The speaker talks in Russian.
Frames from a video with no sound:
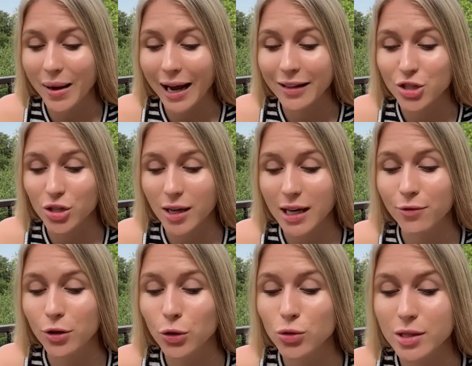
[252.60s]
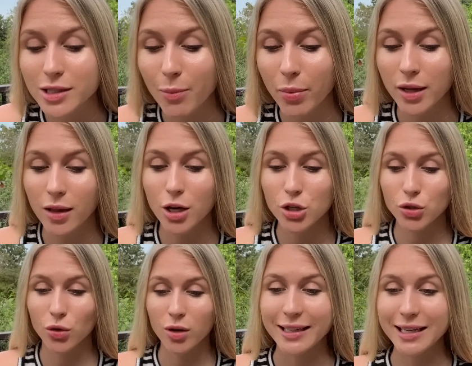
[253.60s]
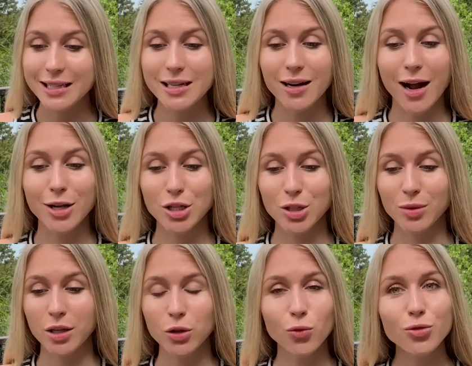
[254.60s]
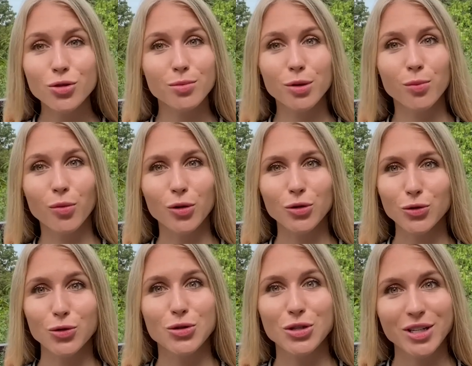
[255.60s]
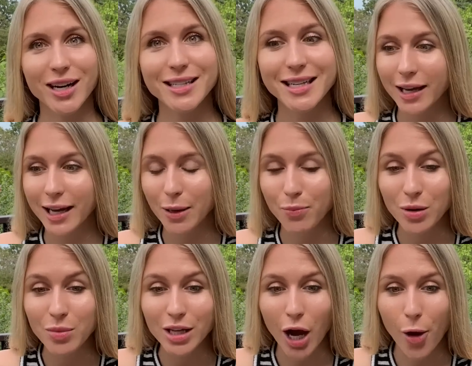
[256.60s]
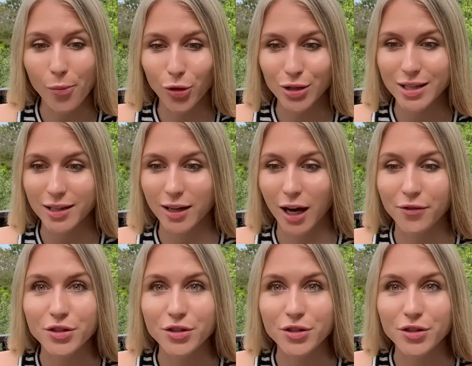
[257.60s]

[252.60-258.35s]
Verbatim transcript: как начала я его юзать, я поняла, что если раньше мне не нужен был бот, то сейчас я это применяю просто ко